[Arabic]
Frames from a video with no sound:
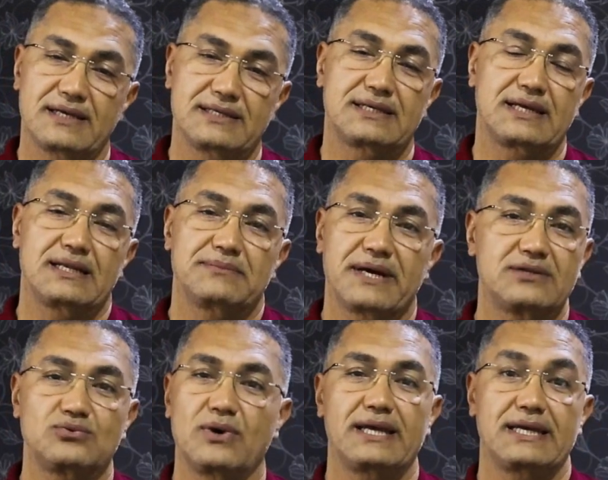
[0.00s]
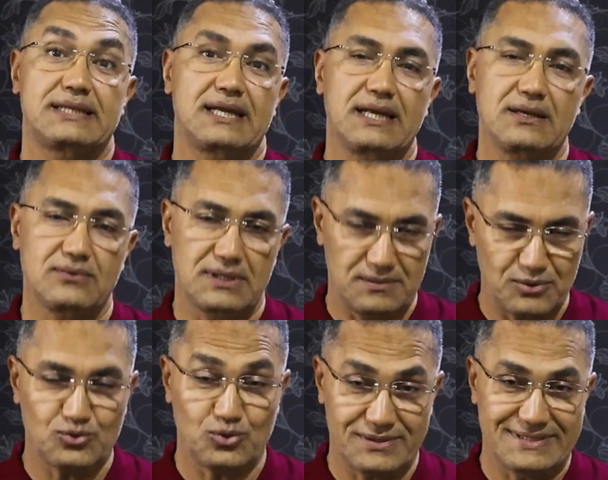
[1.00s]
هيتكلم عنه هيتناول
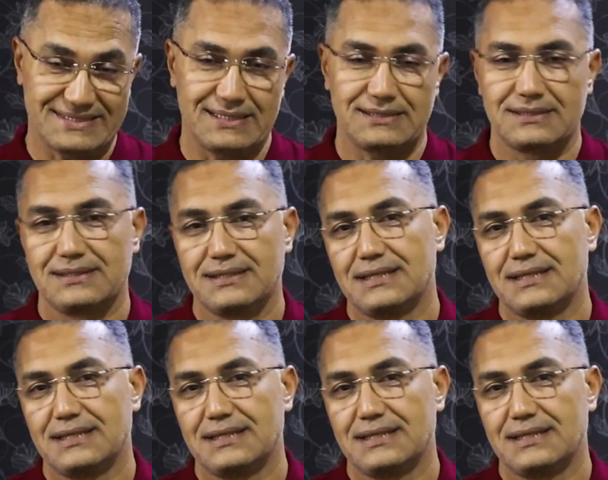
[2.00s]
الموضوع ده ازاي